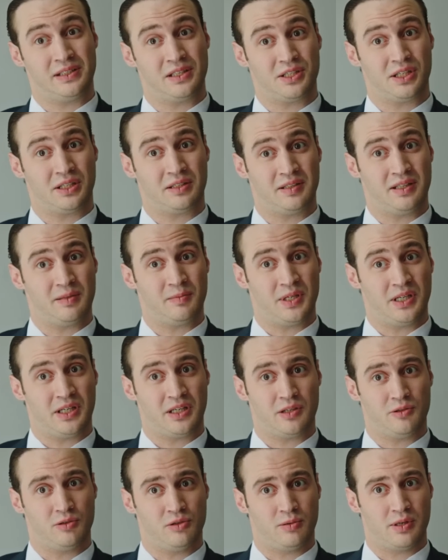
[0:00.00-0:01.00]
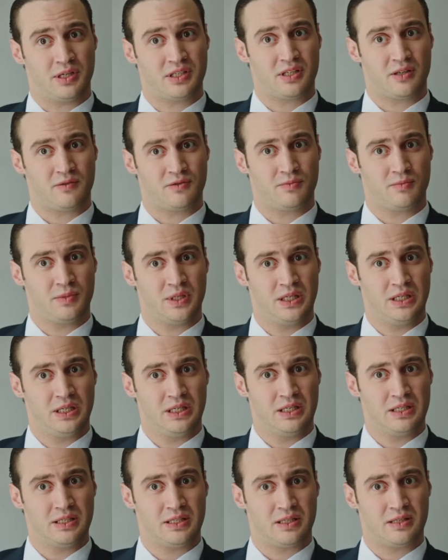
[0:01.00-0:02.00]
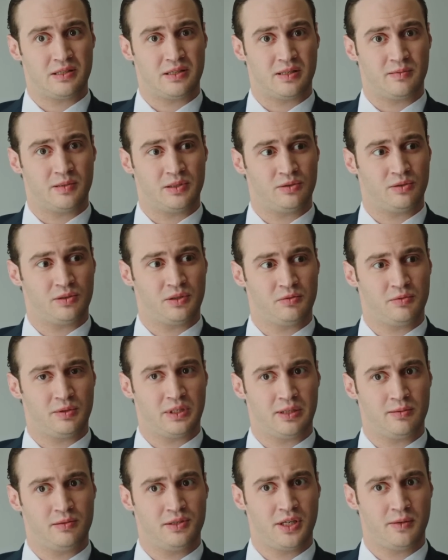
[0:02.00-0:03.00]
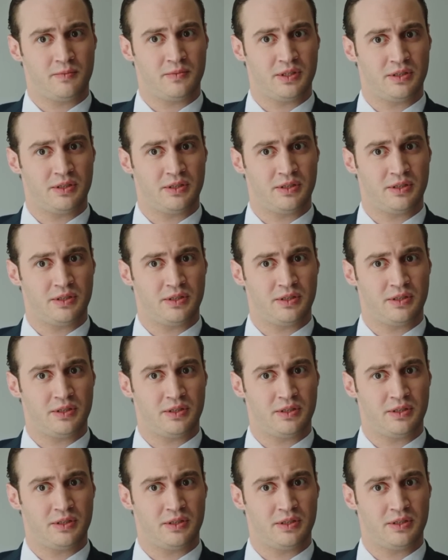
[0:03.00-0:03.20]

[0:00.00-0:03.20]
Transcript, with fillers: alacak diye merak ediyor başsavcım. Sana zahmet ona bir bakabilecek